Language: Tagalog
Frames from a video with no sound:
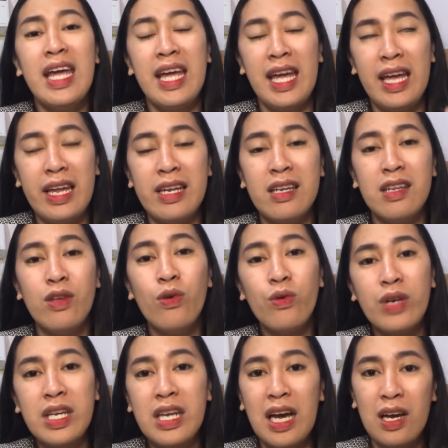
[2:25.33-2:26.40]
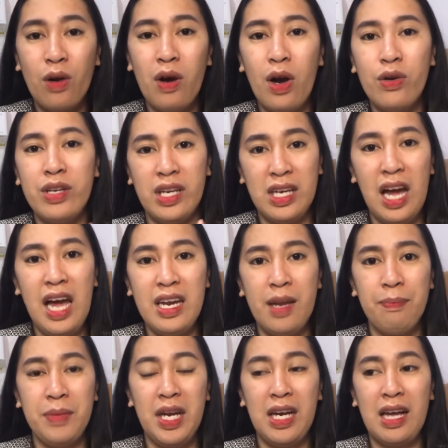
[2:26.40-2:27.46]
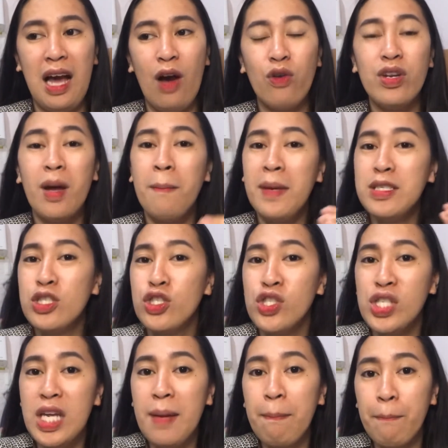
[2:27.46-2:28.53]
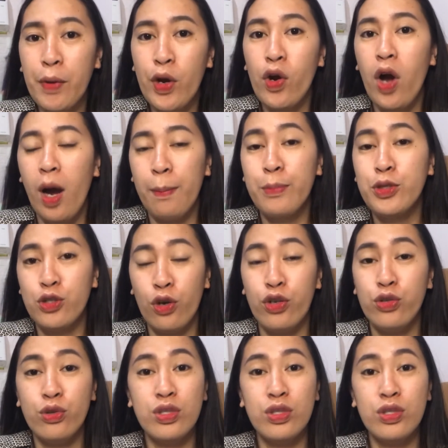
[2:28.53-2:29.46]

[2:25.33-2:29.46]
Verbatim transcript: And yung ginagawa ko, naghahanap talaga ako ng mas cheaper option